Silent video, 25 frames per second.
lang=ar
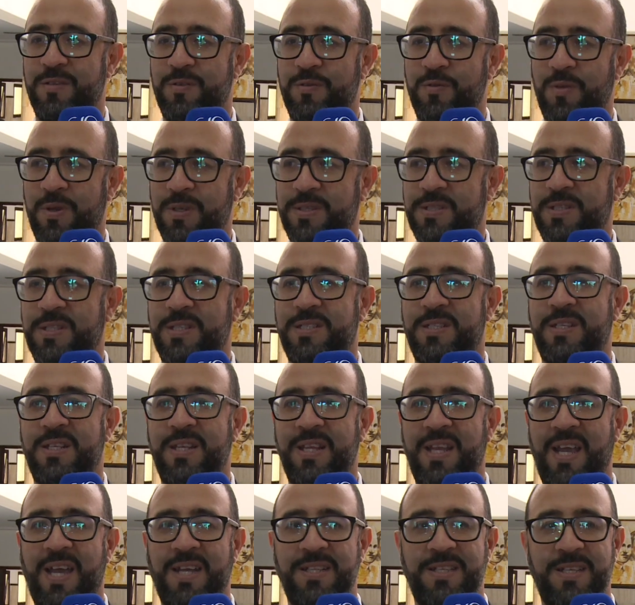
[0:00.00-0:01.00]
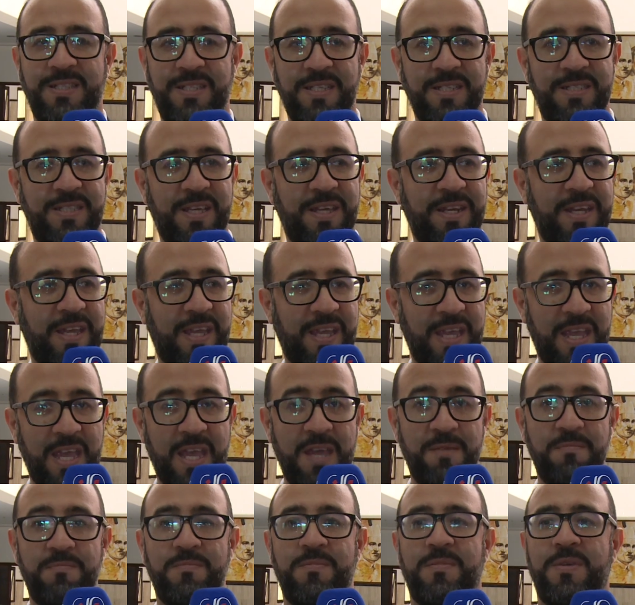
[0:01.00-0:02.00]
نؤسس لحدث تاريخي
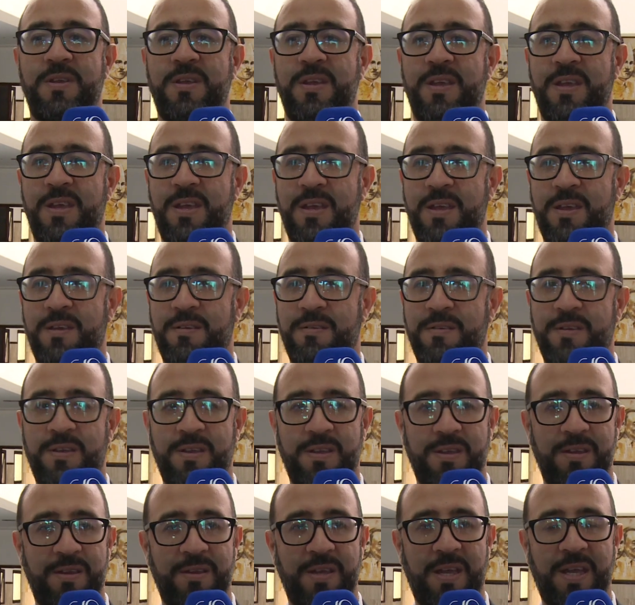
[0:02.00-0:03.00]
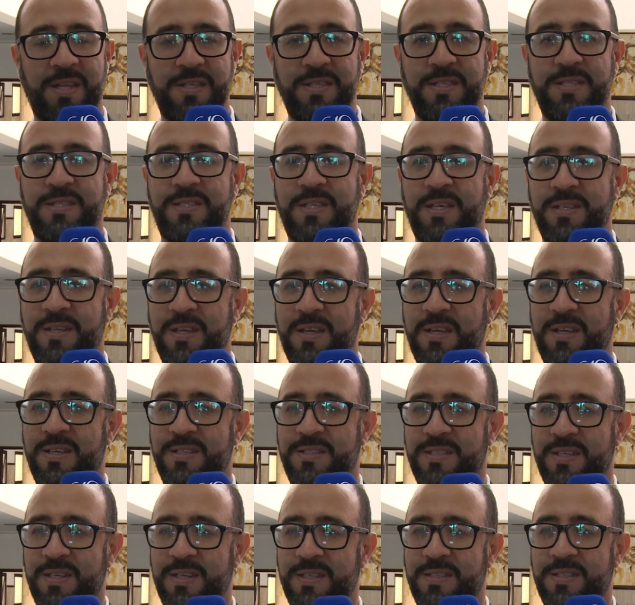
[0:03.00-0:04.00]
هام آه، هذه السنة
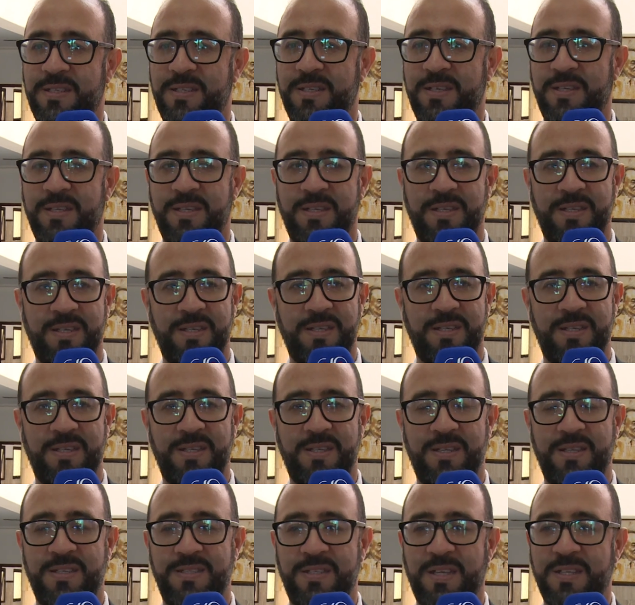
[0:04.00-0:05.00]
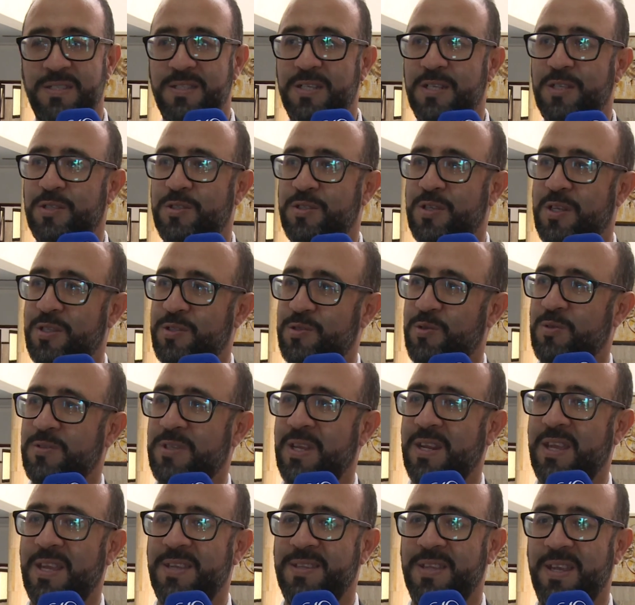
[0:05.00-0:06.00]
سنة آه، تأسيس
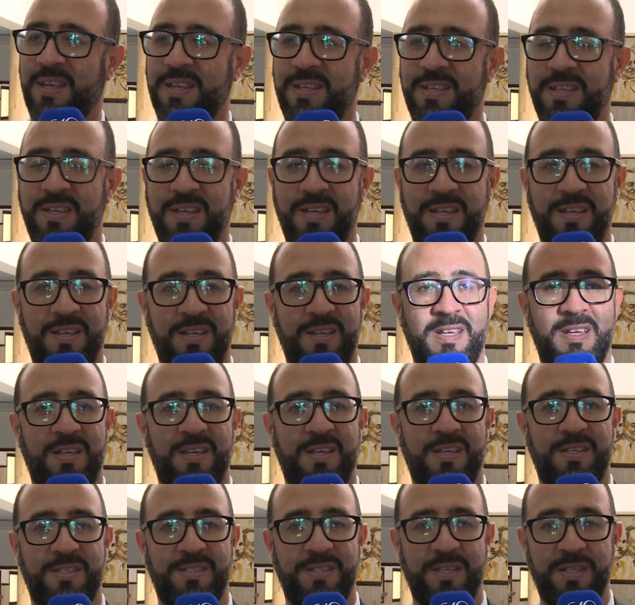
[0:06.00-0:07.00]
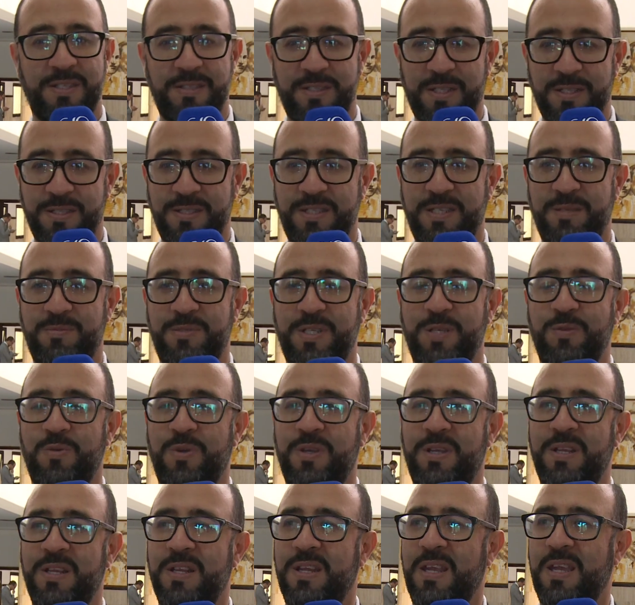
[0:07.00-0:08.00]
السلطة القضائية سنة تنصيب سيد
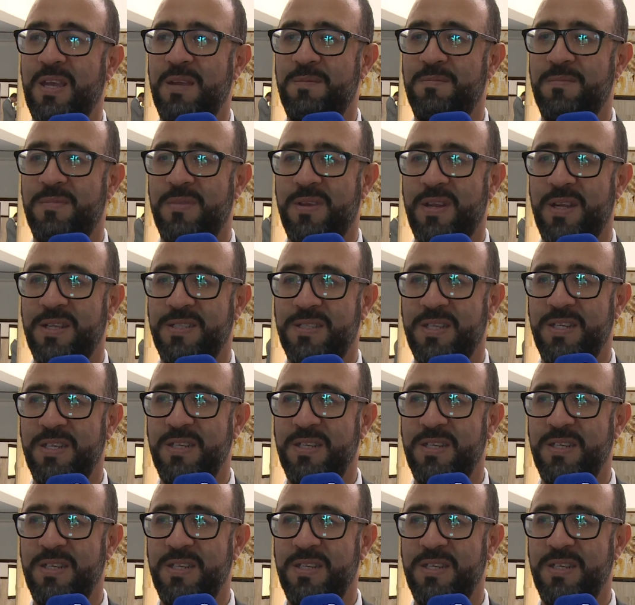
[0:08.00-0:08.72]
وكيل العام رئيس